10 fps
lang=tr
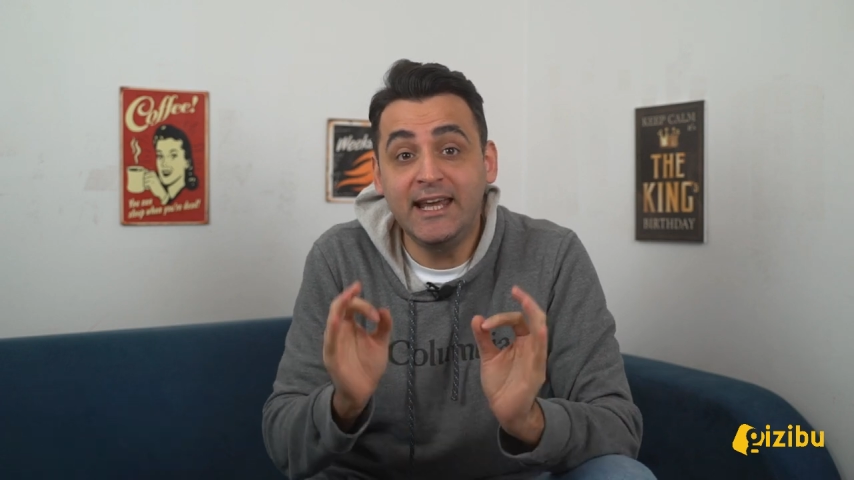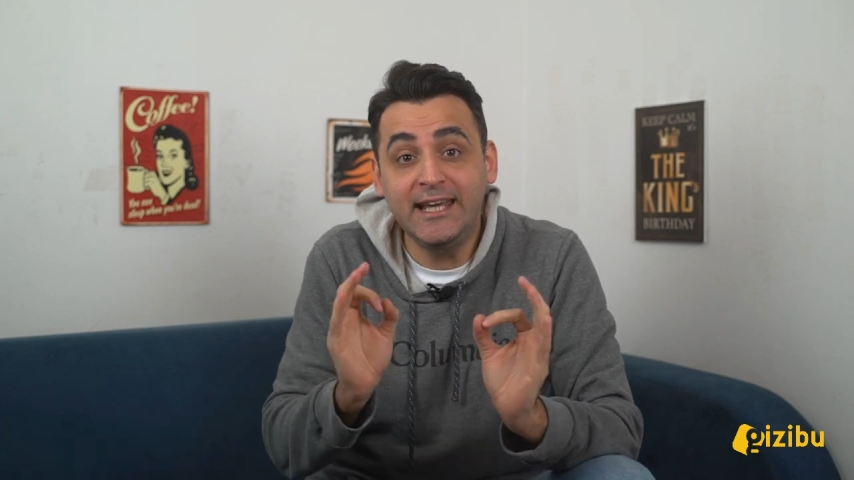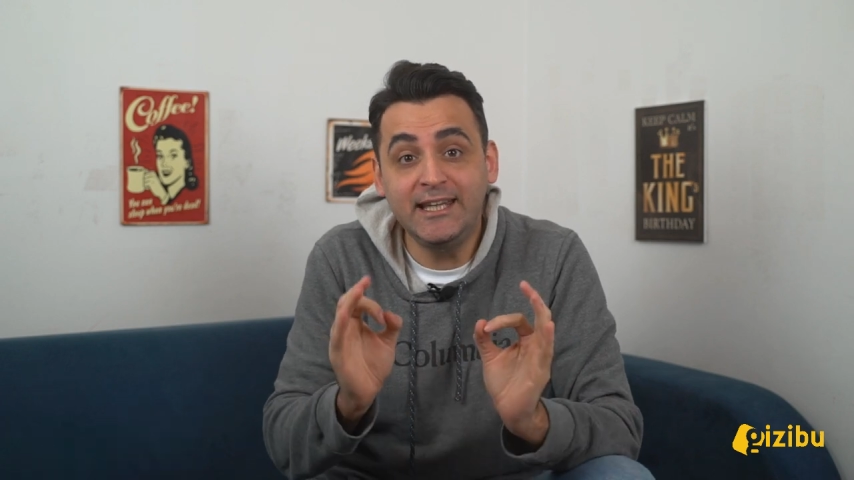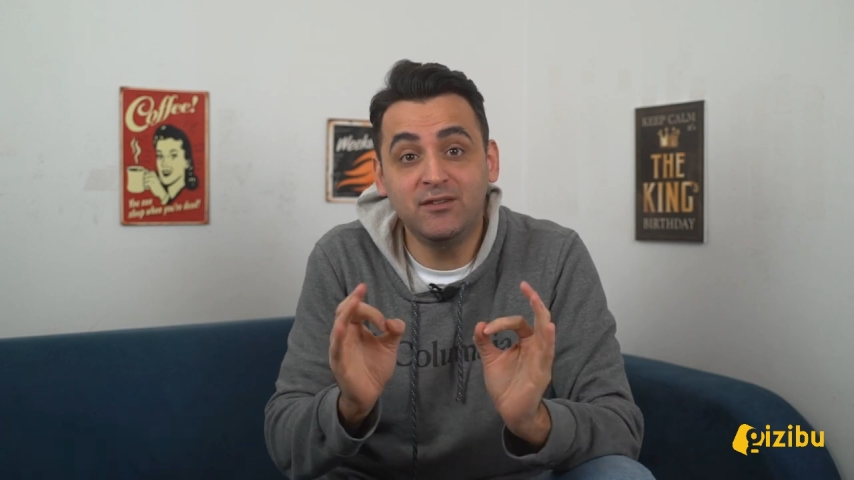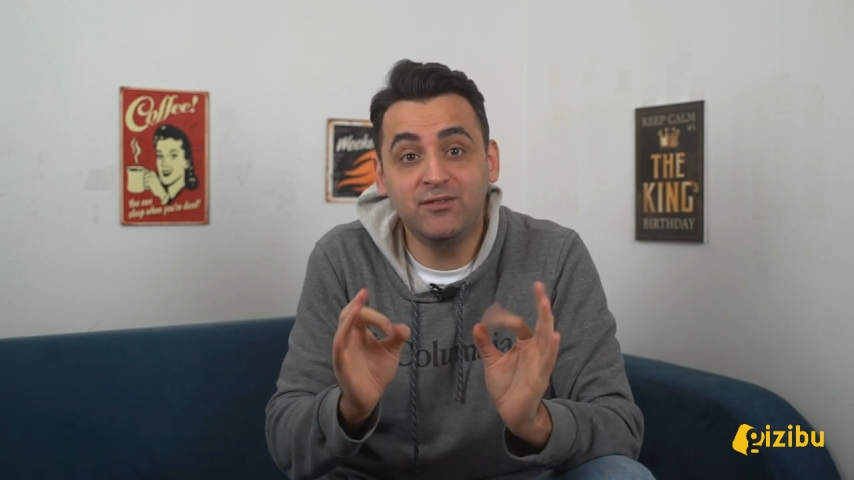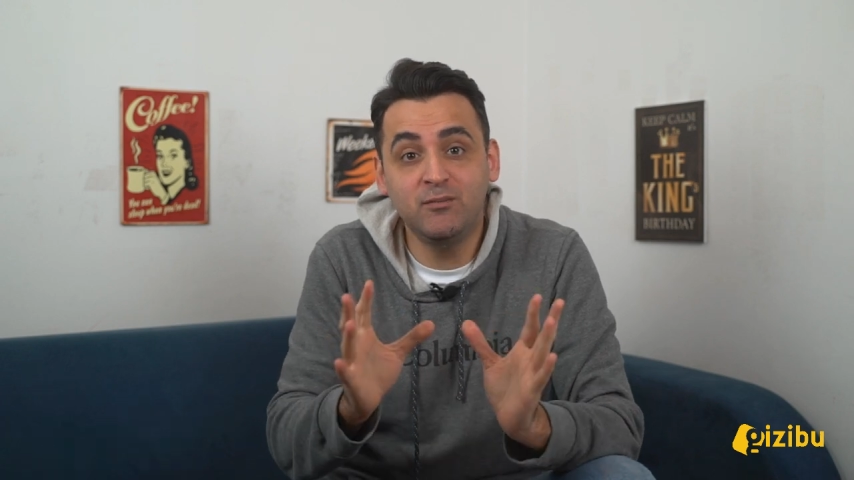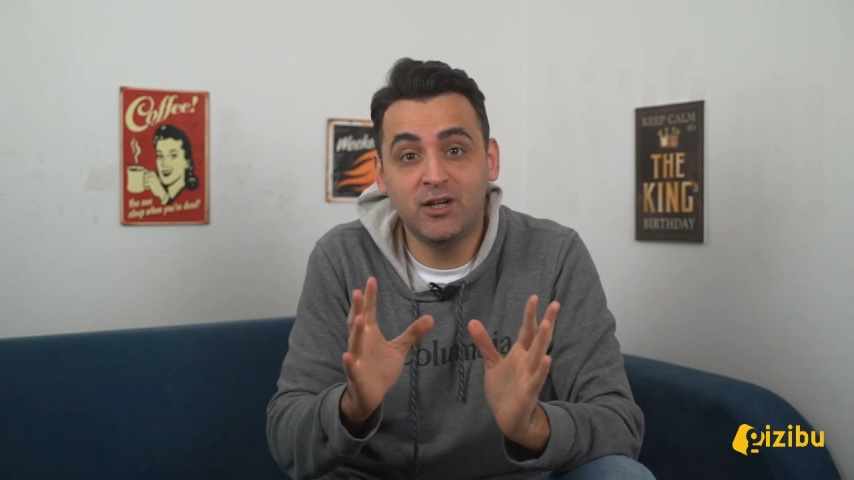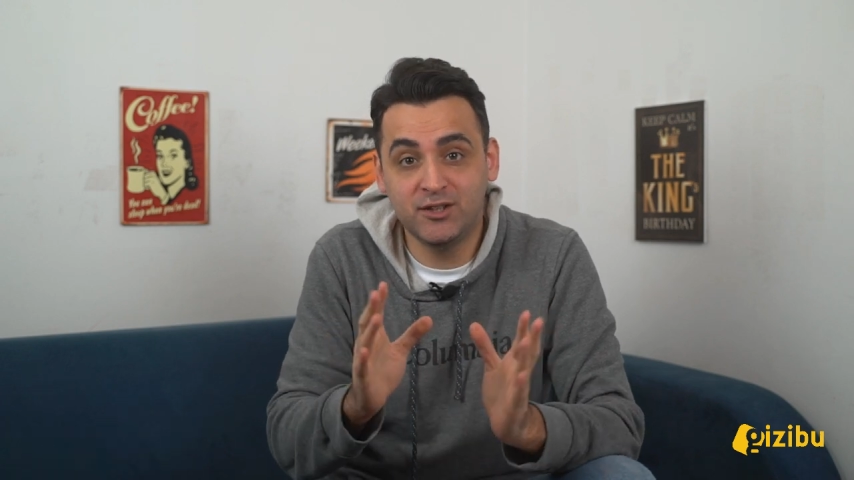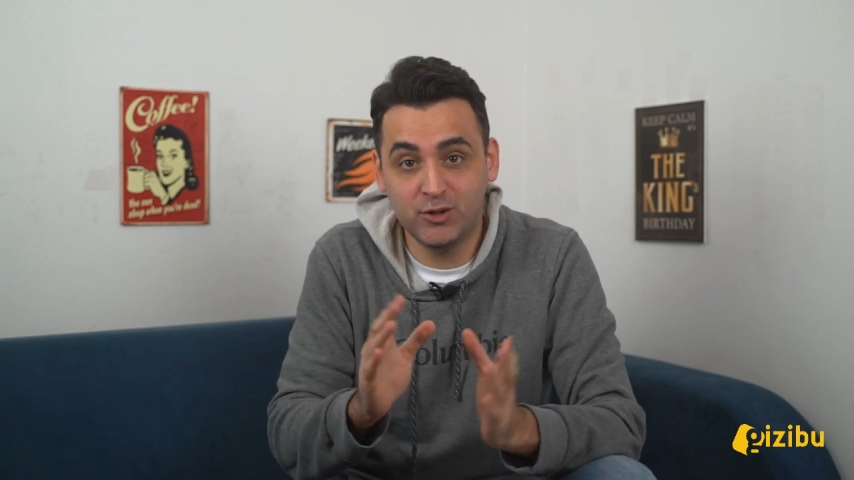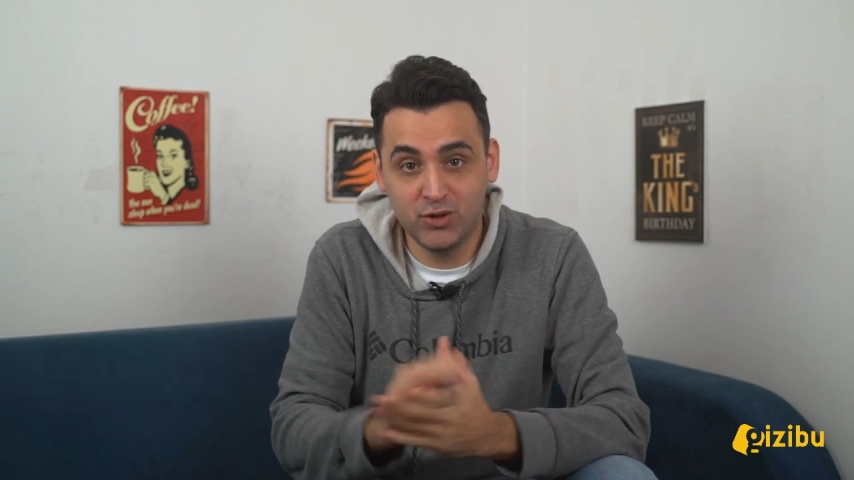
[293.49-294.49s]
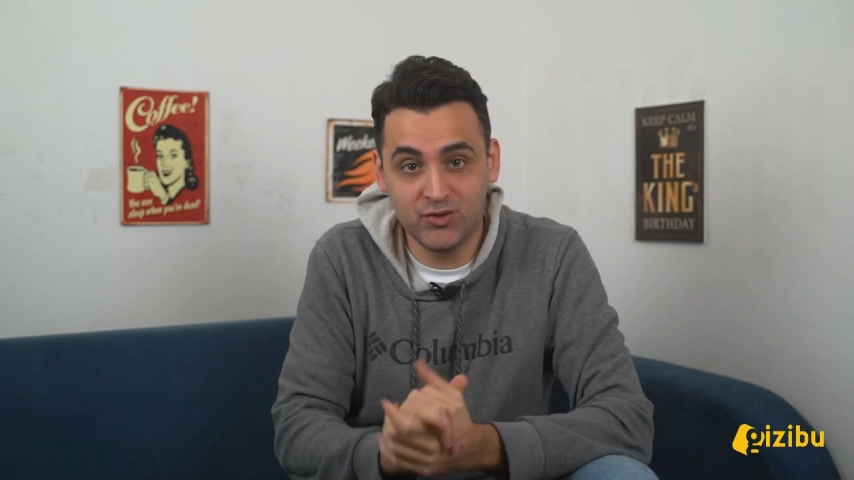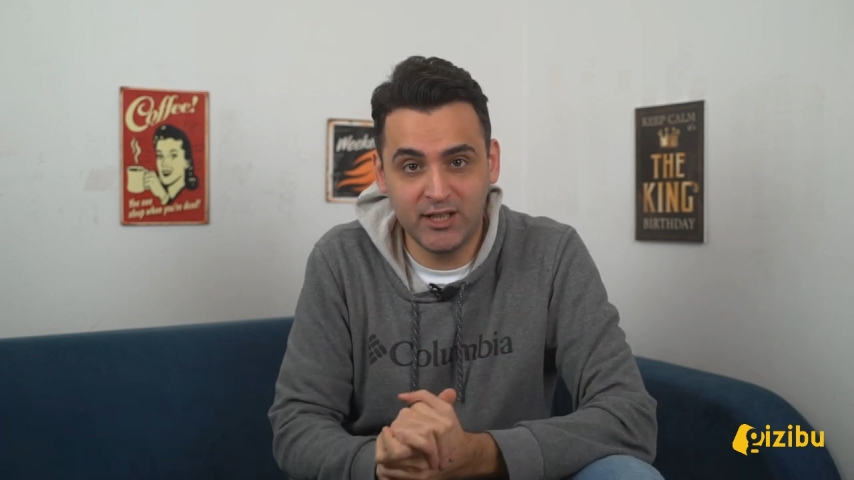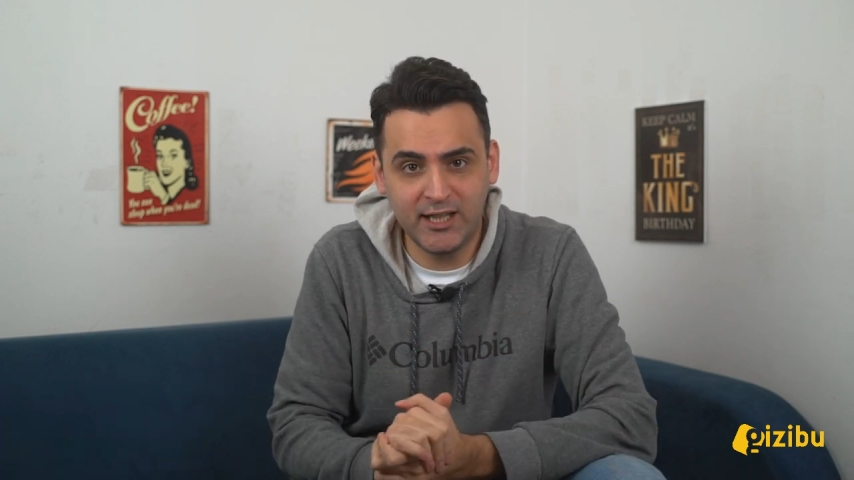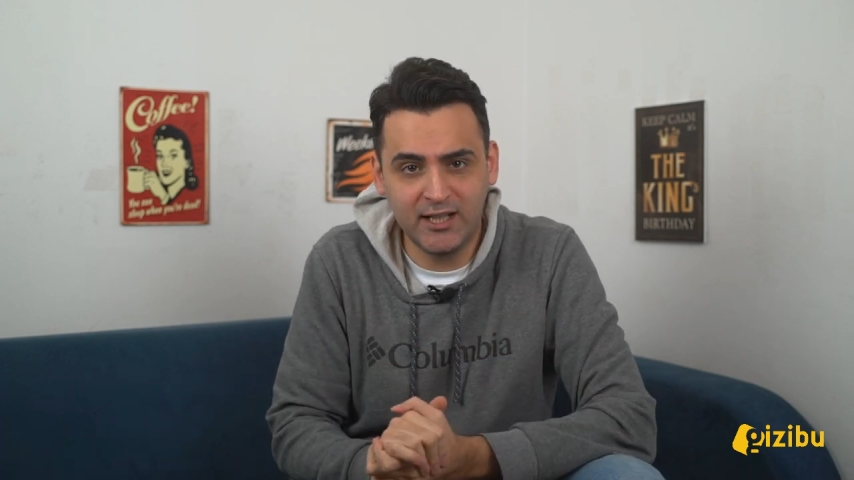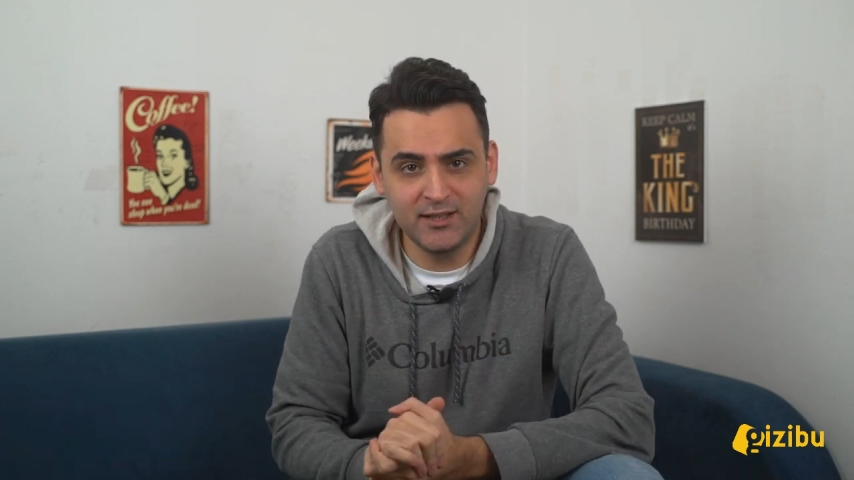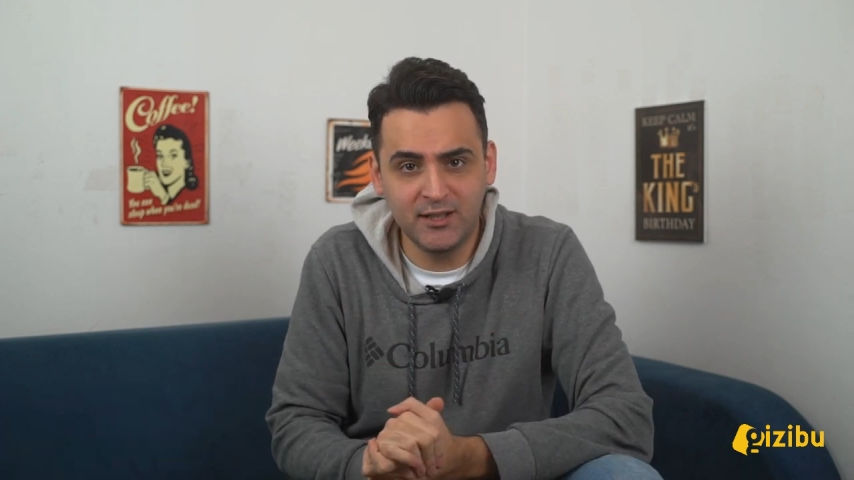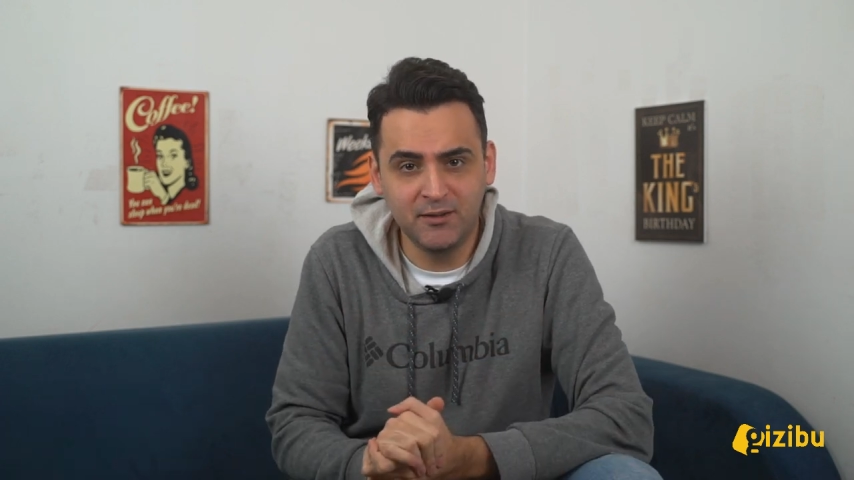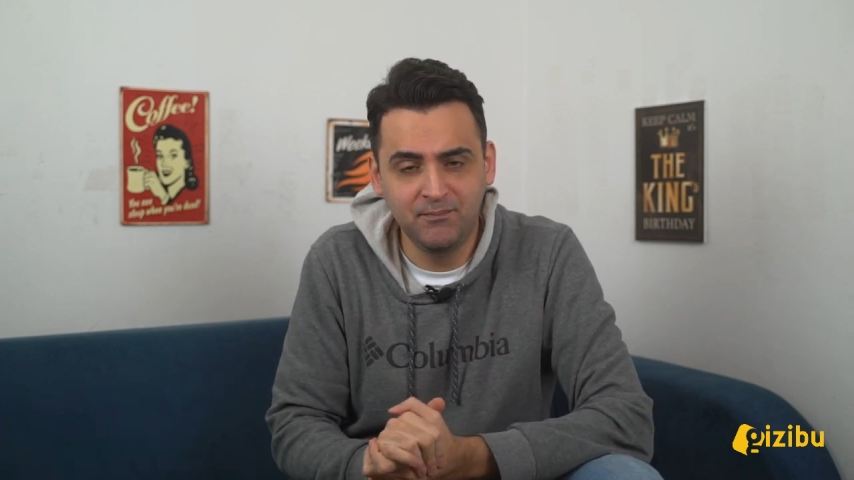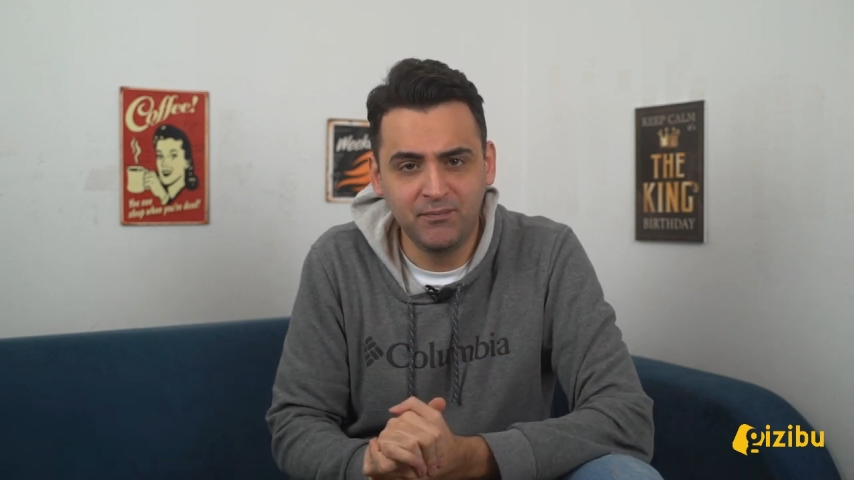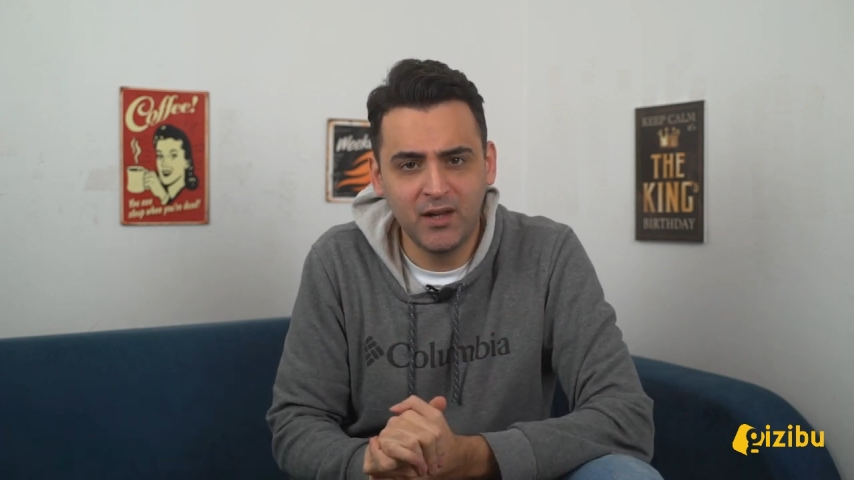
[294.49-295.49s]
en iyi film kategorisine geldi.